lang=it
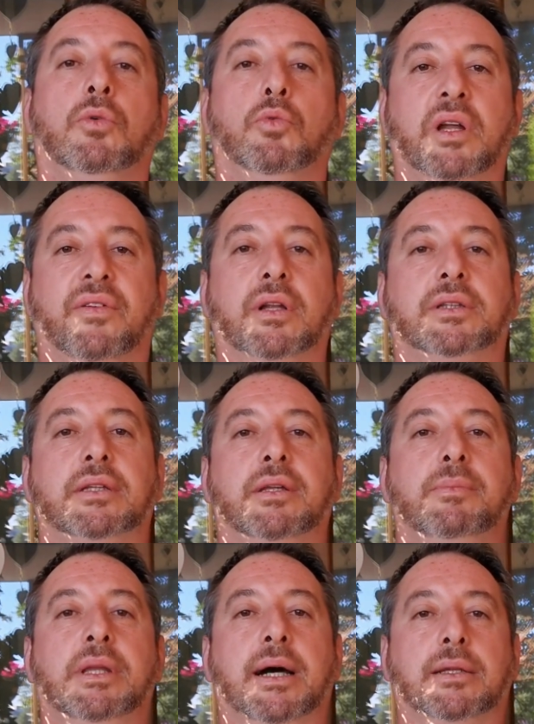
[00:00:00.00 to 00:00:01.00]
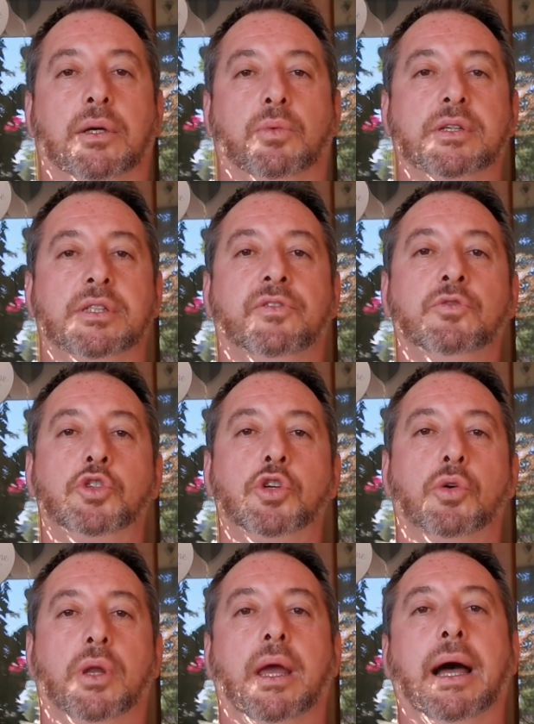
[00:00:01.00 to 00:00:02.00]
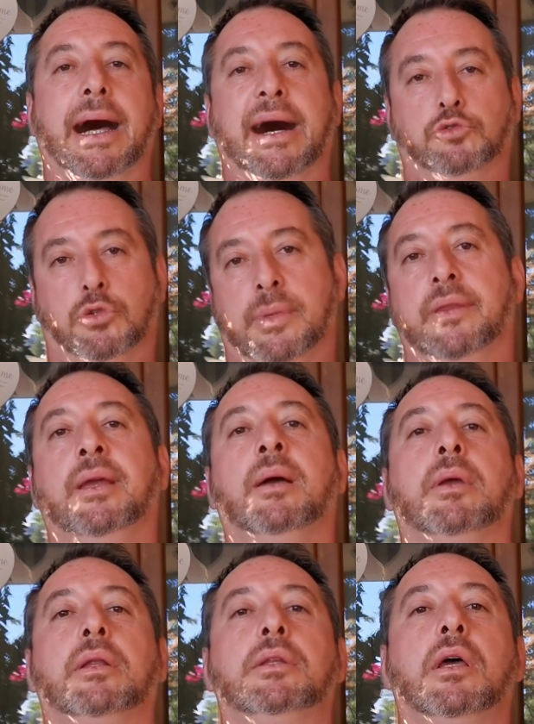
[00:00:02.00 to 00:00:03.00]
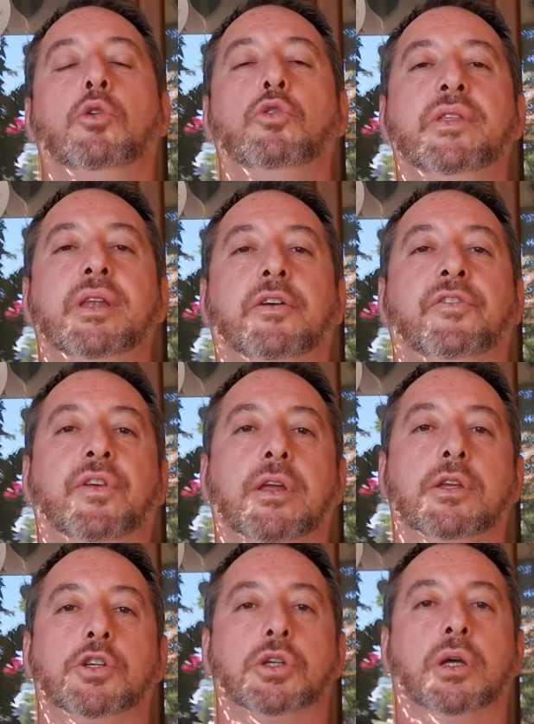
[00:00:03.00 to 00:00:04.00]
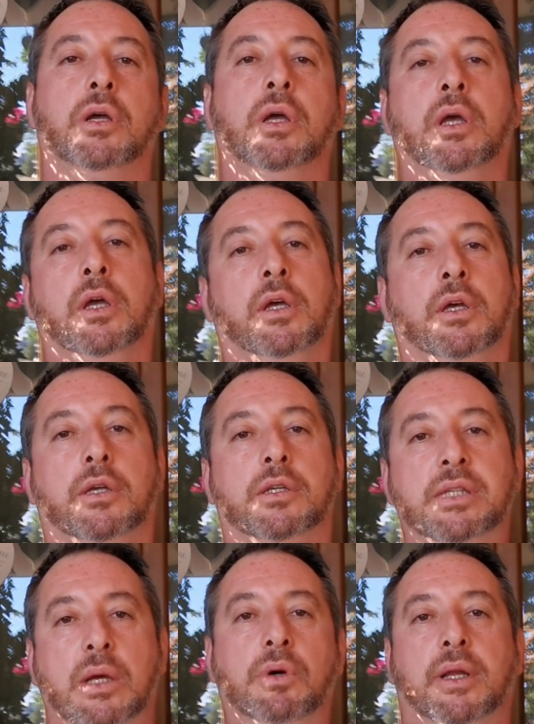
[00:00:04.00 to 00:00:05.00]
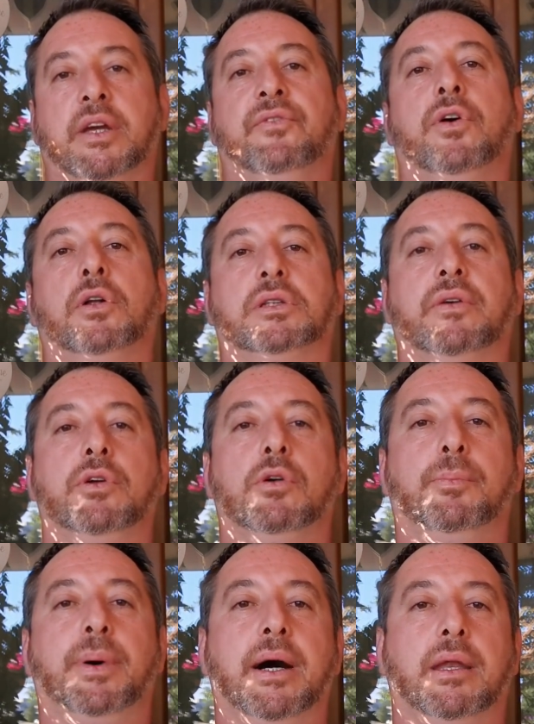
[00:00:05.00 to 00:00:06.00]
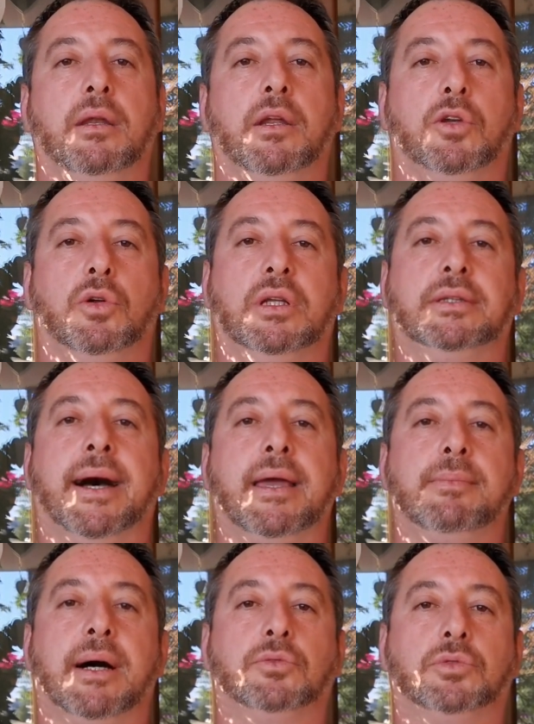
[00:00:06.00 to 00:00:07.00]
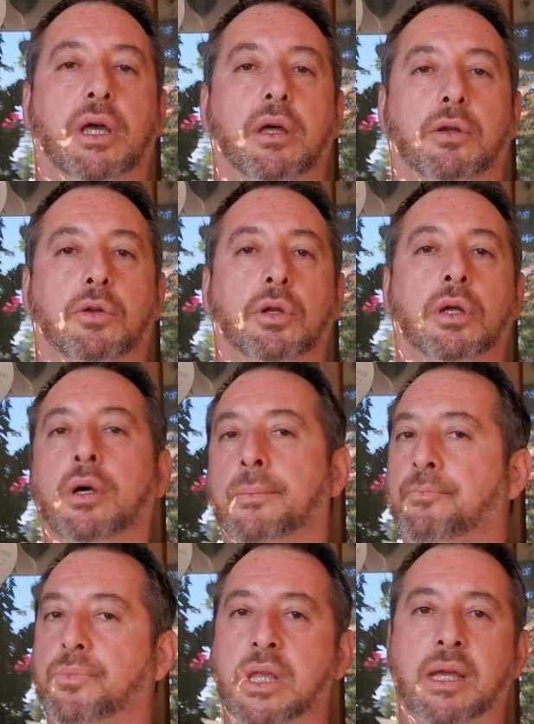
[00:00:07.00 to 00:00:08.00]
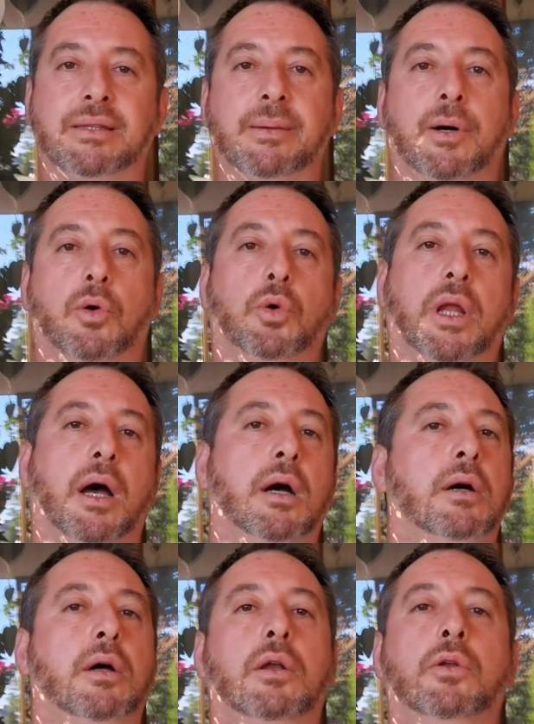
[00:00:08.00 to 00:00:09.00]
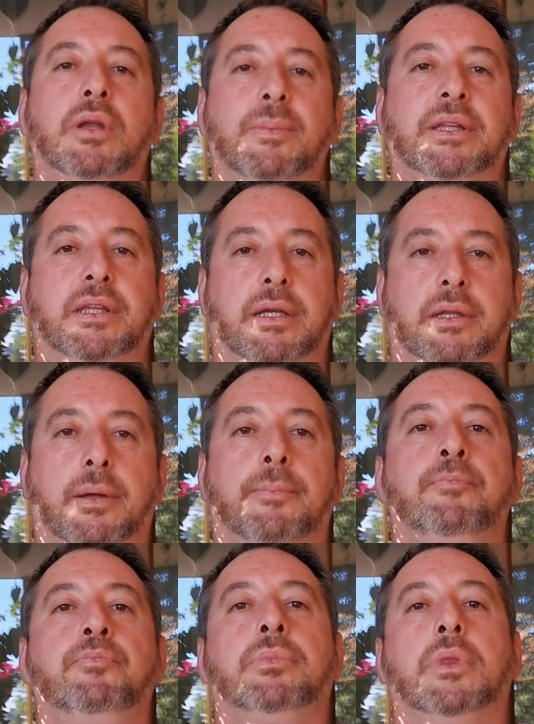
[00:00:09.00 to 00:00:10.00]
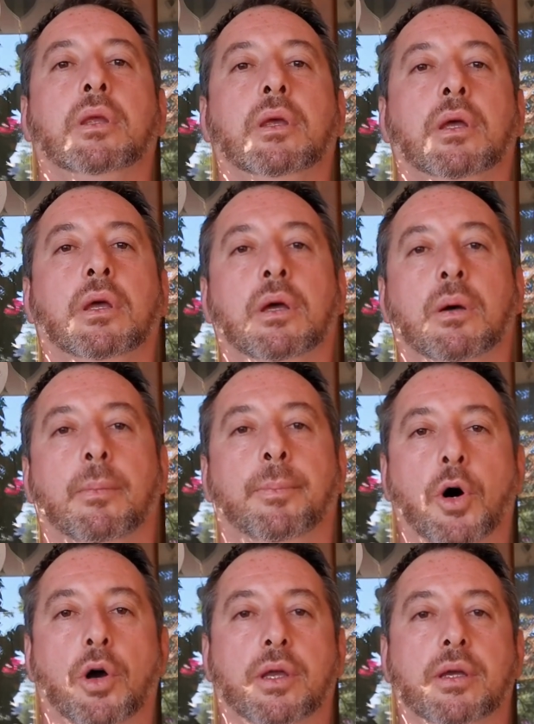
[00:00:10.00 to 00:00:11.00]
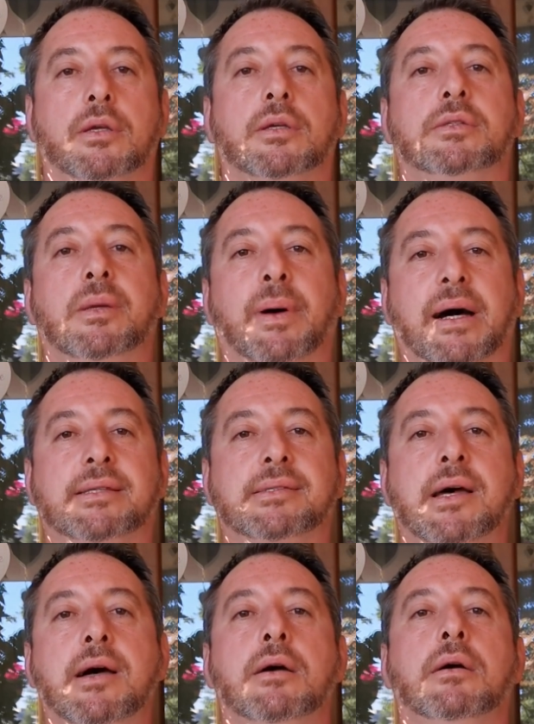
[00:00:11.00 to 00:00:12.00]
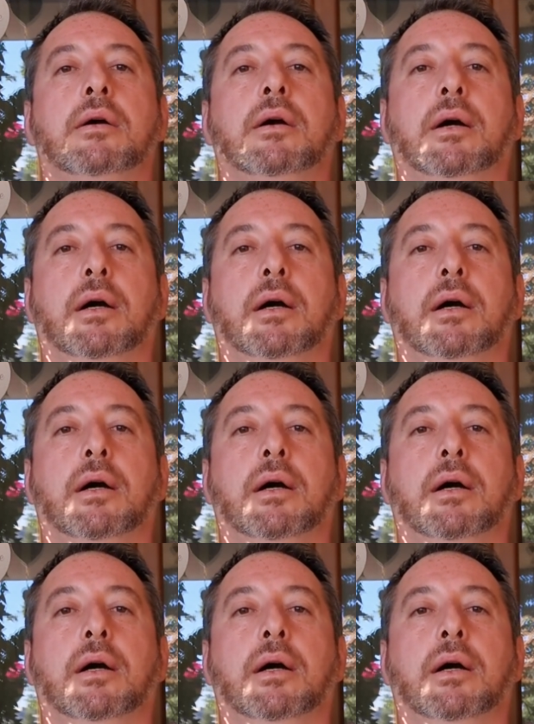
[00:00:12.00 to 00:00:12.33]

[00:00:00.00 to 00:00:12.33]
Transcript: Una volta terminata questa funzione, automaticamente lui dirà finish. Se qualche volta vi compare l'errore timeout error, niente paura, lo ripetete. Poi si passa